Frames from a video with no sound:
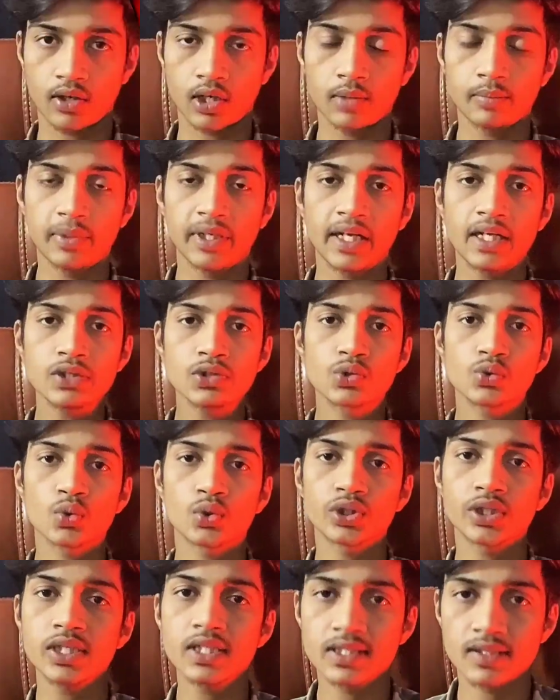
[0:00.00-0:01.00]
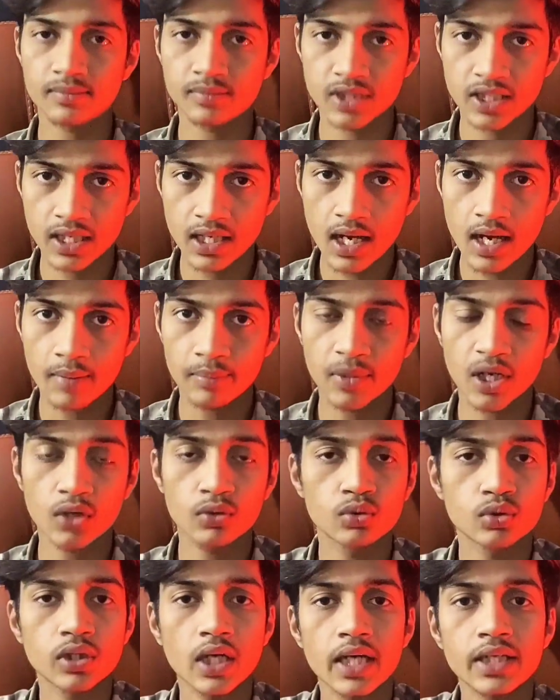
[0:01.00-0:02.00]
और बिना सोचे समझे अपना
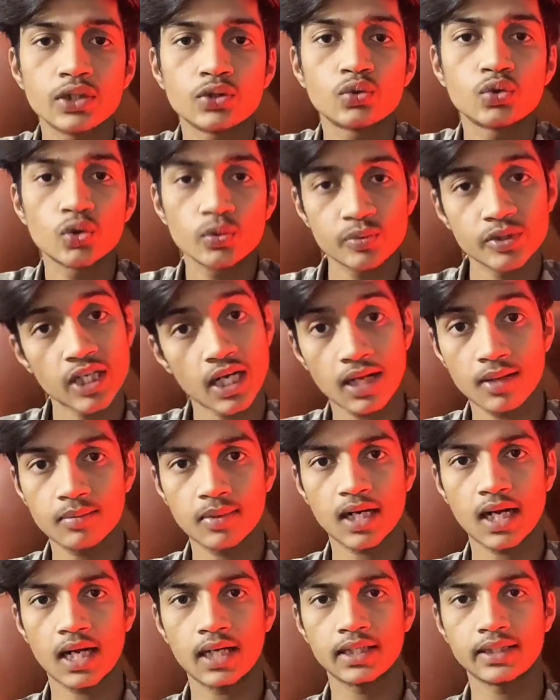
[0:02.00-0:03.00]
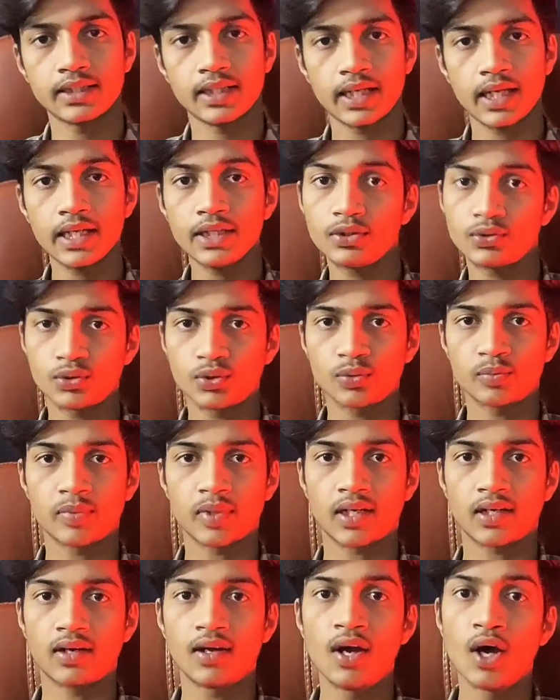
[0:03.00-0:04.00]
खुद का यूट्यूब चैनल बना लेते हैं यूट्यूब
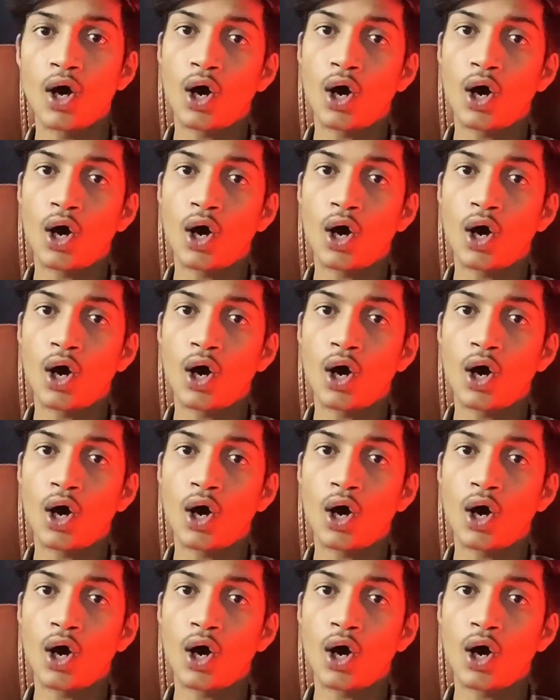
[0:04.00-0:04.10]
पर